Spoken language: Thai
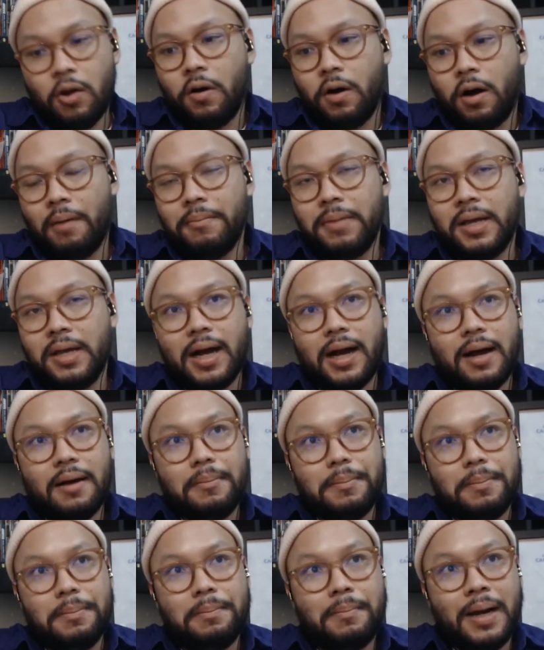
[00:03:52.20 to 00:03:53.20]
ในโลกของคอมิก
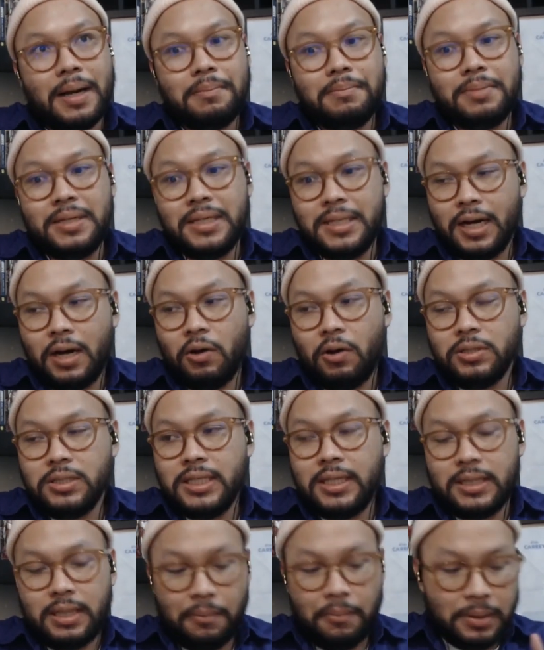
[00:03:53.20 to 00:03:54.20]
อะมันมีเยอะก็
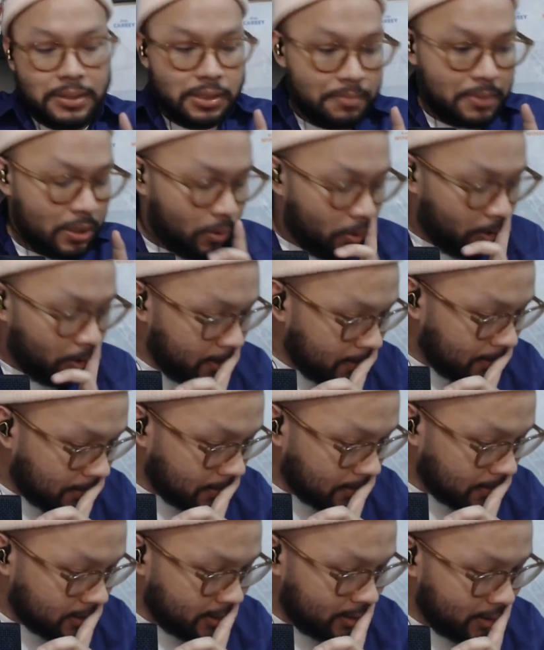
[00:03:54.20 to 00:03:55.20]
จริงแต่มันจะมีคนห
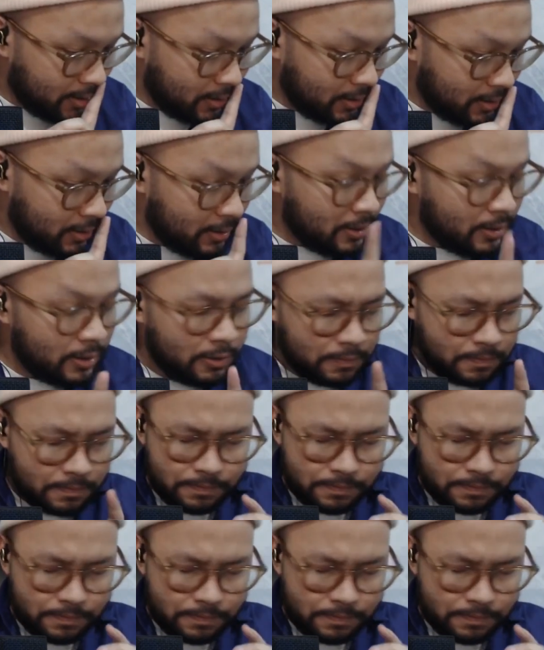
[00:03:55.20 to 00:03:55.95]
นึ่งคือ